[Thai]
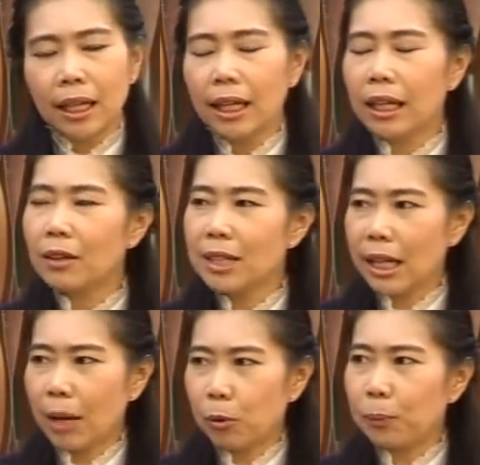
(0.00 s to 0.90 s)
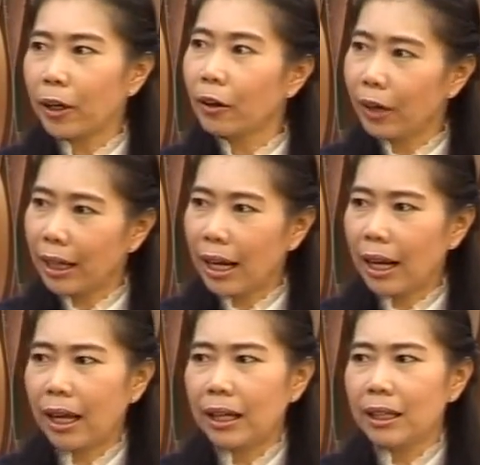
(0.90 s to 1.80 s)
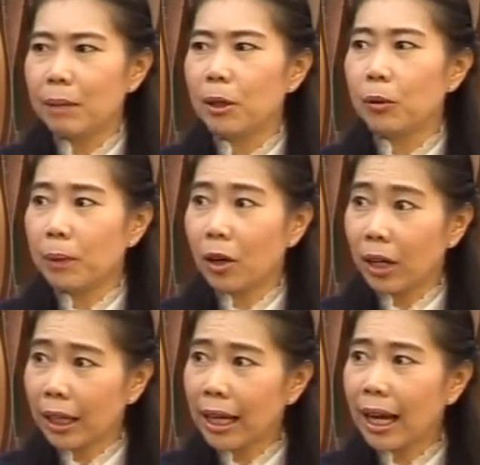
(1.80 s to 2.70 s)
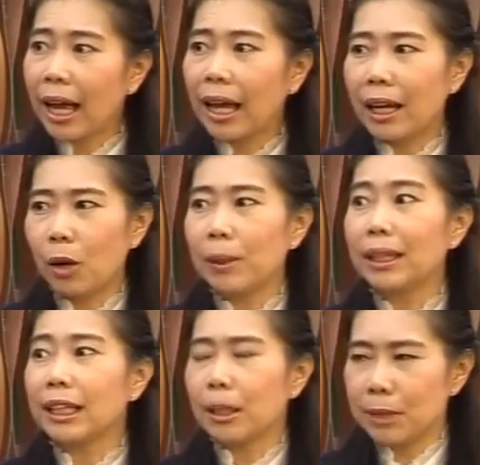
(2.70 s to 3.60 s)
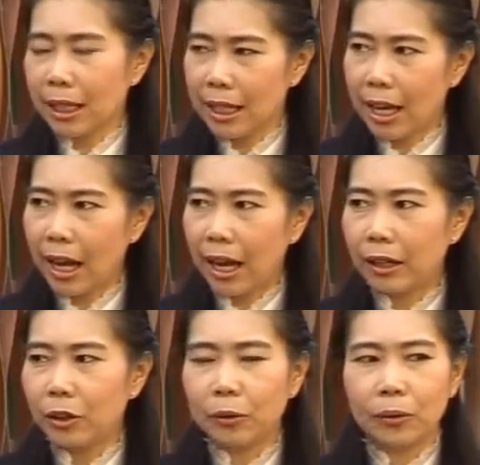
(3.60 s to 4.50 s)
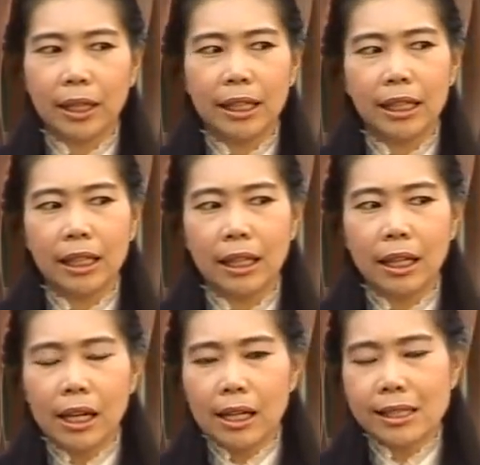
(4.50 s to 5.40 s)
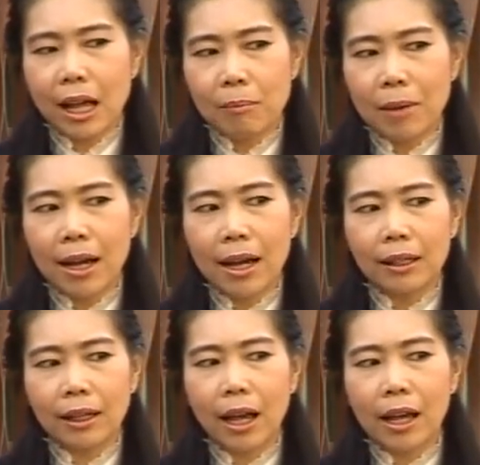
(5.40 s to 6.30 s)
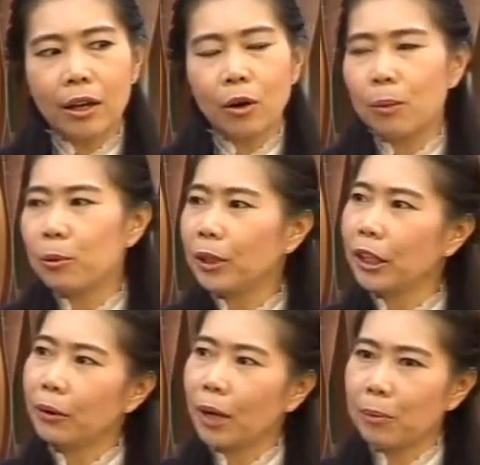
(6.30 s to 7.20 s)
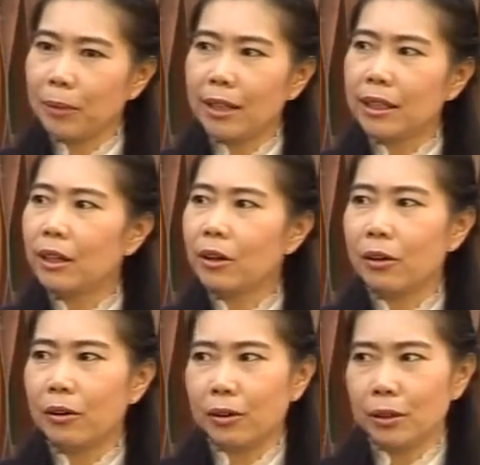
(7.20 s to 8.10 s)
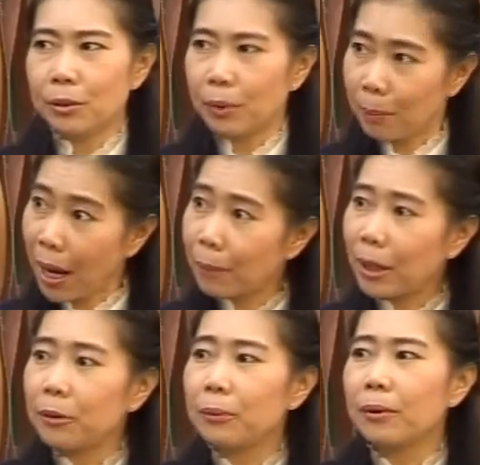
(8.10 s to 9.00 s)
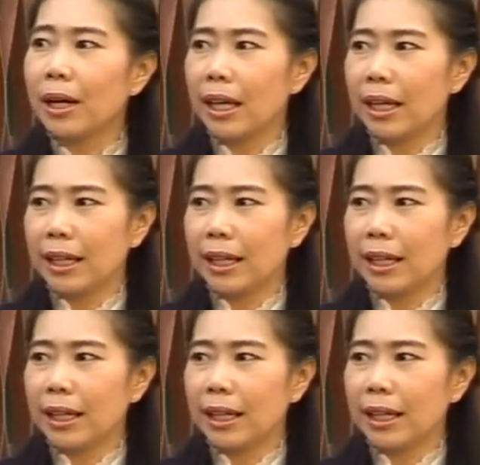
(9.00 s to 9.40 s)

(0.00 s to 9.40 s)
เอ๊ะเราจะทำอุปกรณ์อะไรที่เป็นอุปกรณ์ง่ายๆแล้วเอาไปติดกับจักรยานโดยที่สามารถให้ข้อมูลเกี่ยวกับในเรื่องของสุขภาพได้ด้วย